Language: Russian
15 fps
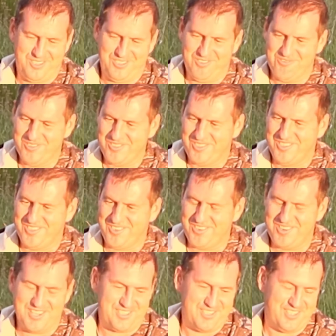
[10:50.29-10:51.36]
хвост
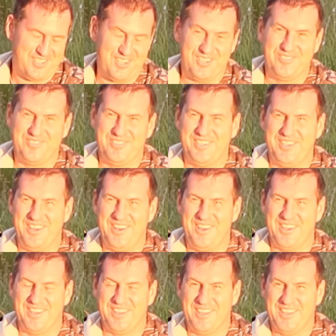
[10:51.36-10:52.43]
красный, как в
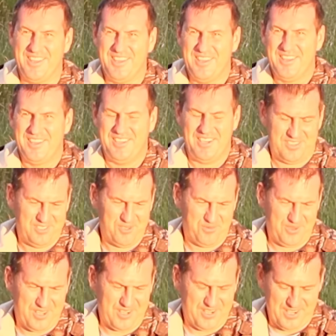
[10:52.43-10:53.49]
дикаре. Как все
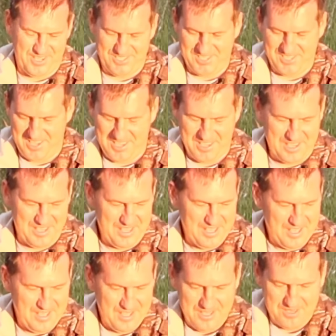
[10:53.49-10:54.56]
полагается.
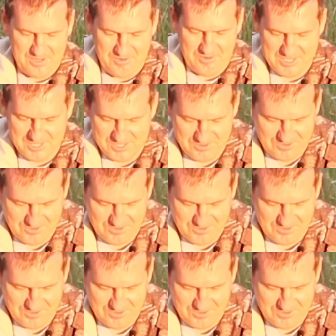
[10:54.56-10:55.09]
Давайте я